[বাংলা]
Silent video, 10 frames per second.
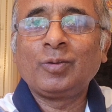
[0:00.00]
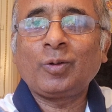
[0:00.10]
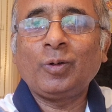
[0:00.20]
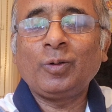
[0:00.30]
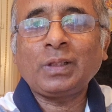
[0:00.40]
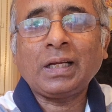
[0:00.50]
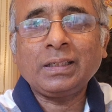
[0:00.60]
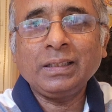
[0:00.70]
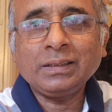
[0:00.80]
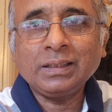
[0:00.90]
তো
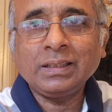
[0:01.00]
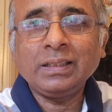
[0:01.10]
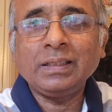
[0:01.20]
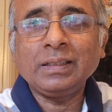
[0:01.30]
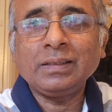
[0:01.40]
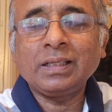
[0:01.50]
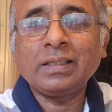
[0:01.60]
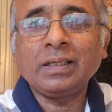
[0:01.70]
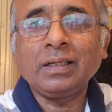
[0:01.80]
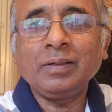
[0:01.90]
তাকে সে
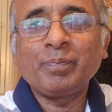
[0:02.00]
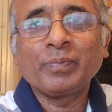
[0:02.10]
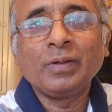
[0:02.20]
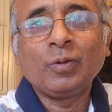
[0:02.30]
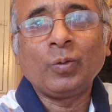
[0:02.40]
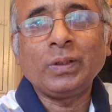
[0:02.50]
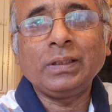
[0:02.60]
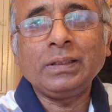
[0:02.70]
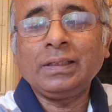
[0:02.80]
দেখি ওই